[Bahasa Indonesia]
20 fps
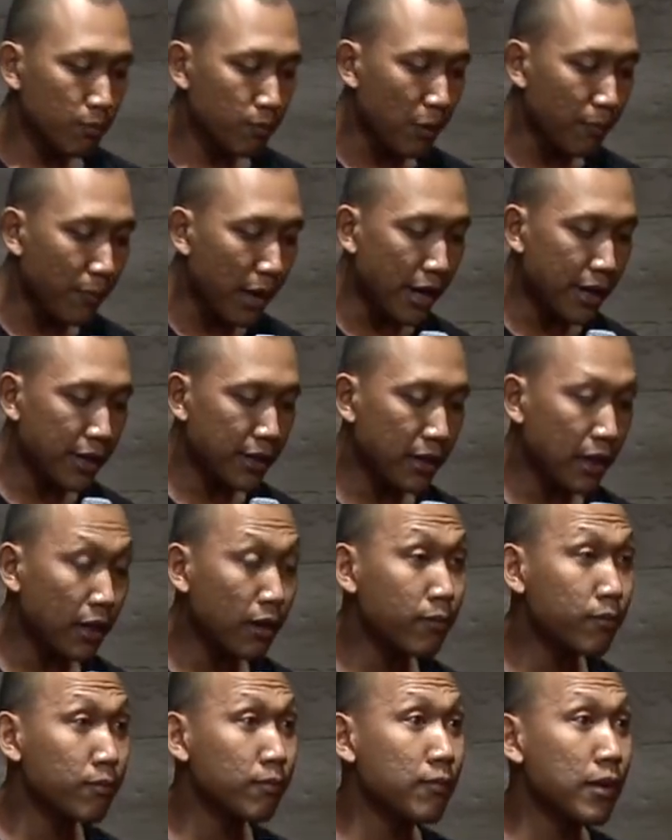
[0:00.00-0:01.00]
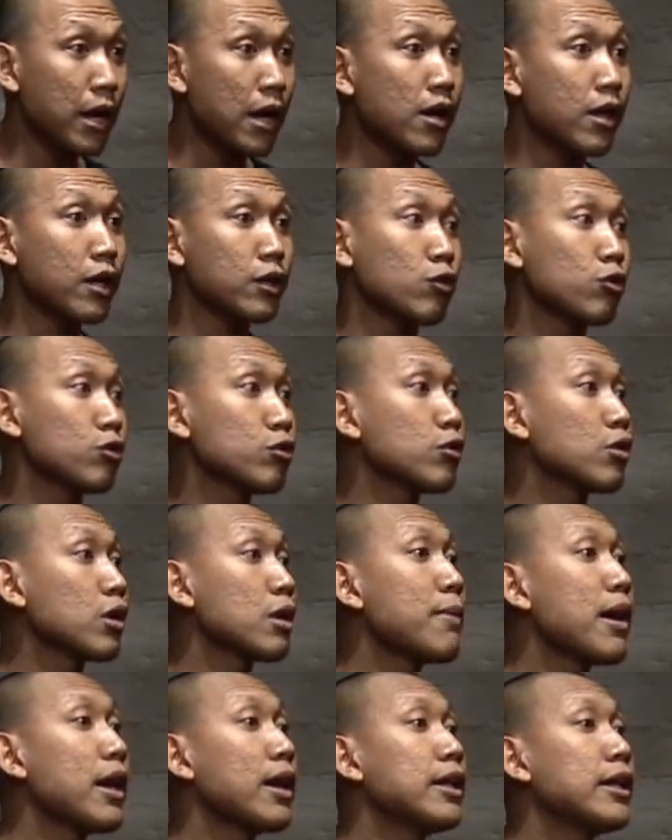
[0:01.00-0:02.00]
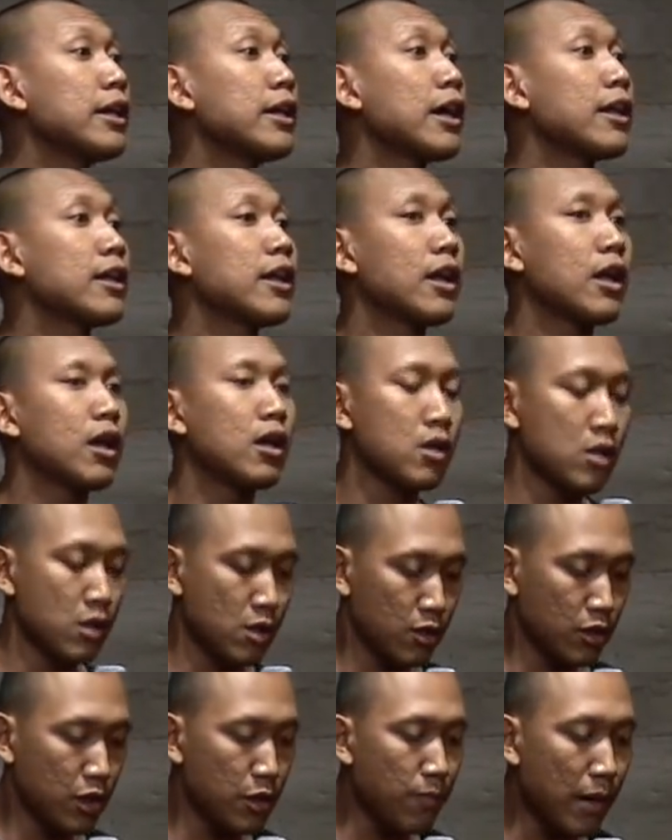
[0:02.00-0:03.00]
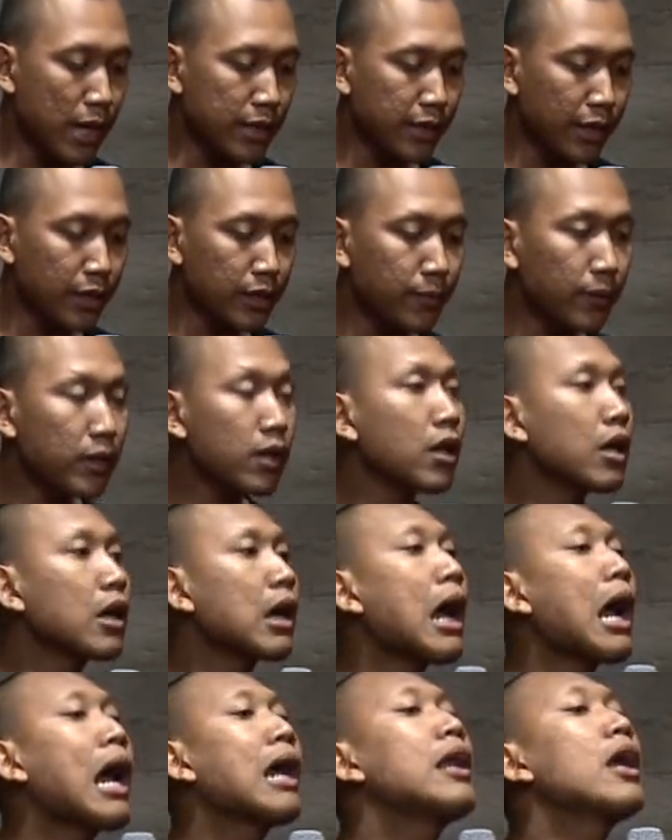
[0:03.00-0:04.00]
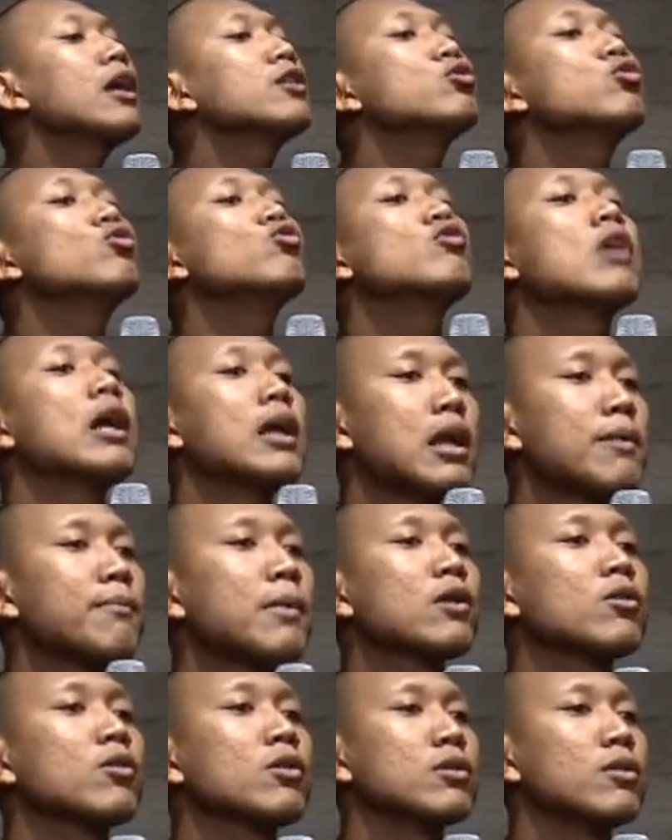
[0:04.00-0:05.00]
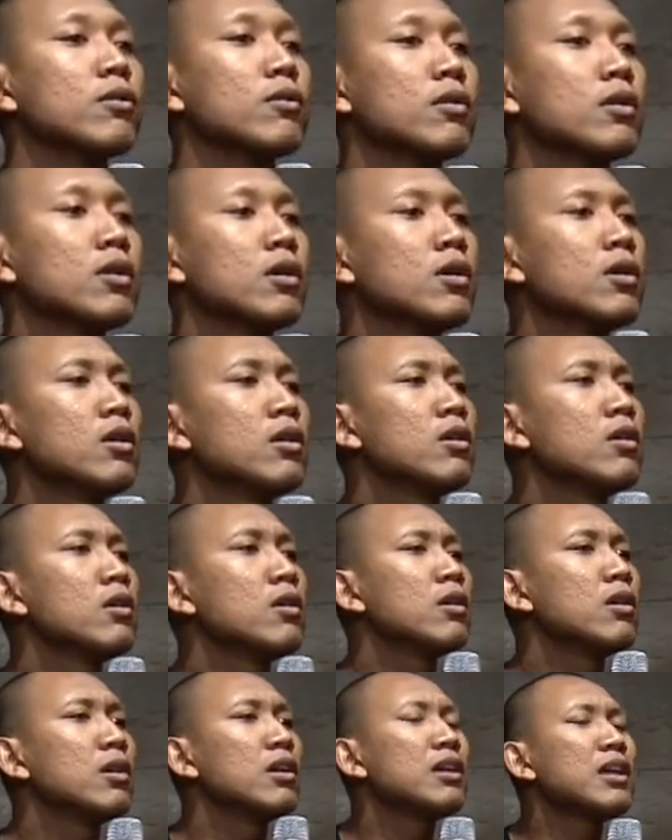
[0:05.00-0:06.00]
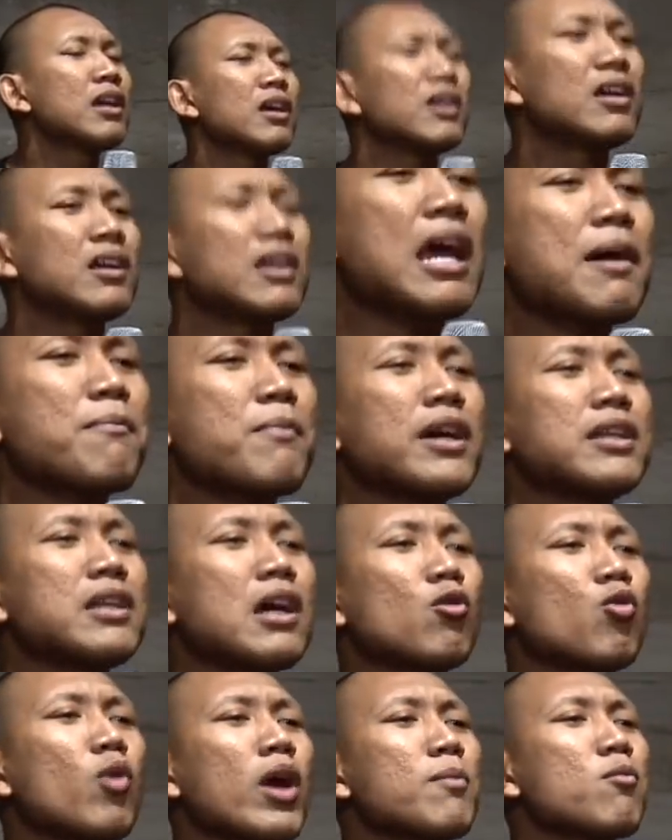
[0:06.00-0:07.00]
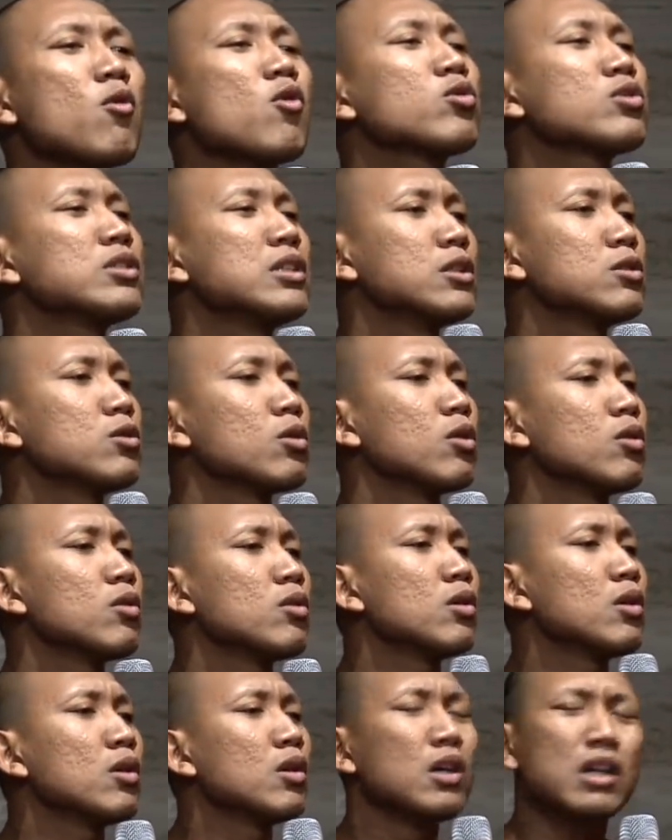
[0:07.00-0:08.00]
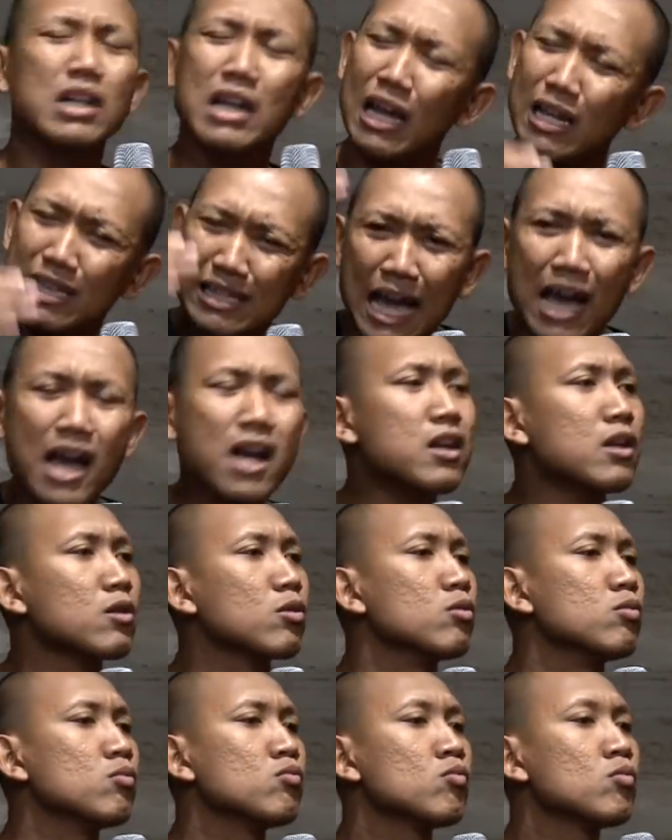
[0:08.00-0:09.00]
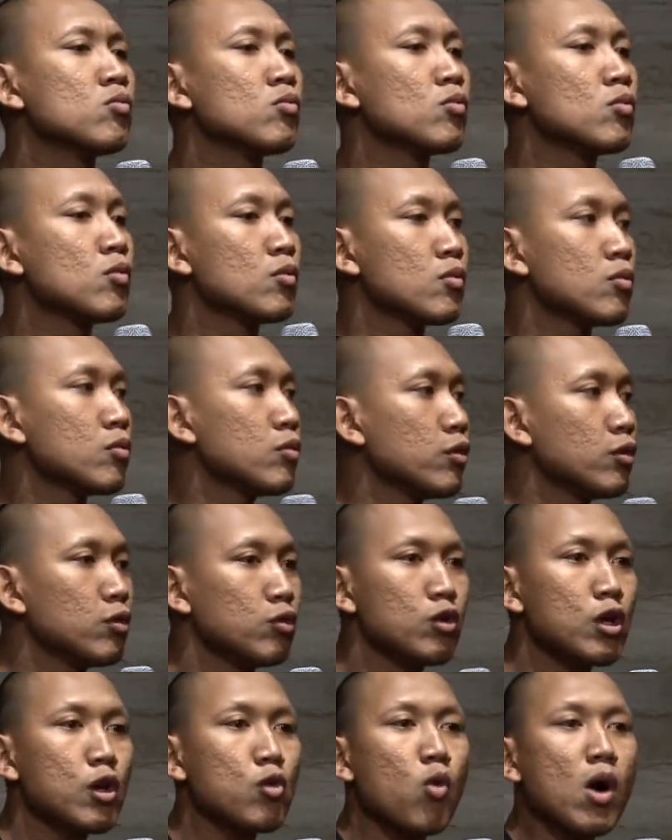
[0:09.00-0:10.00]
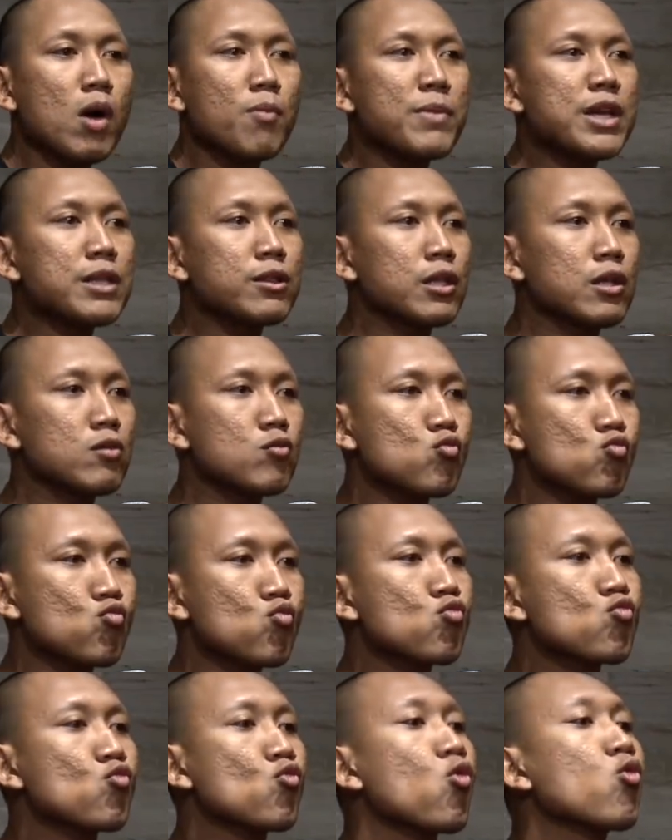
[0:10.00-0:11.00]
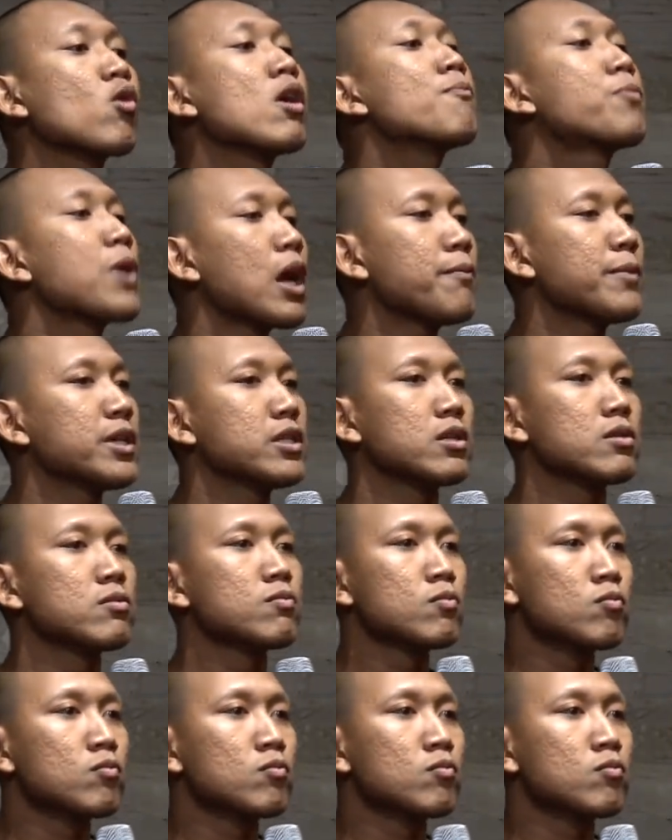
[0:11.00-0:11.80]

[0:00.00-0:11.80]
Pemain yang berangkat untuk ke Bali adalah dibacain, dibacain. Gak ada juga nama gue ya namanya aku emosi gitu loh nggak tahan aku di ruang meeting aku gebrak meja